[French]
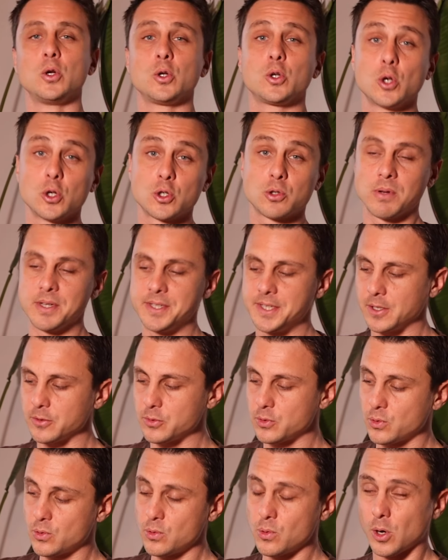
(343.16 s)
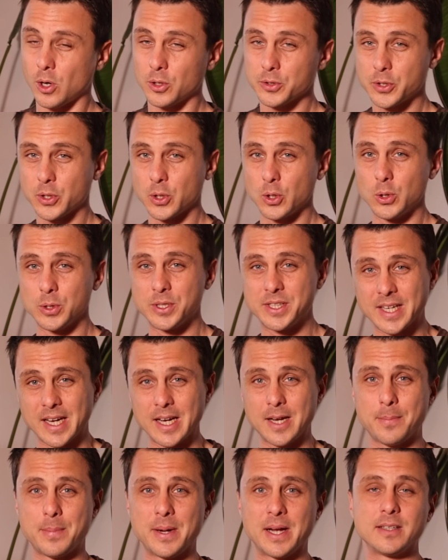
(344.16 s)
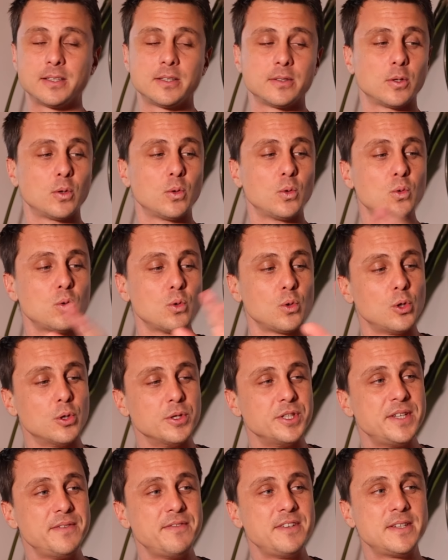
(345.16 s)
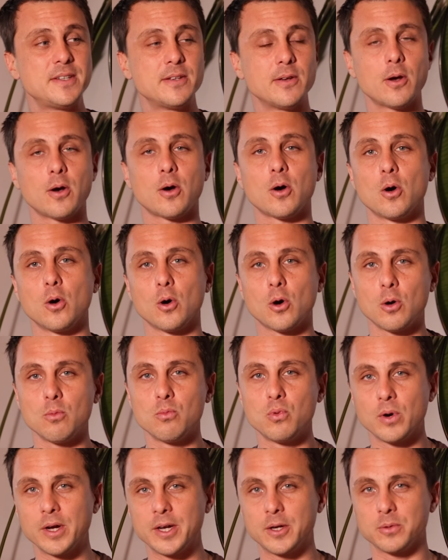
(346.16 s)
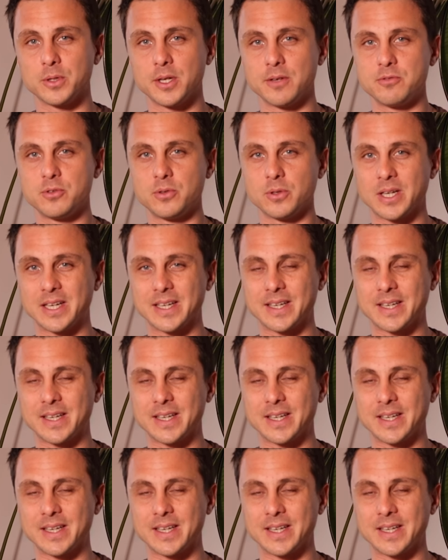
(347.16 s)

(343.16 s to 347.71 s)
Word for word: Que choisir du coup entre le trackpad ou le diviseur rembourré qu'on a vu dans la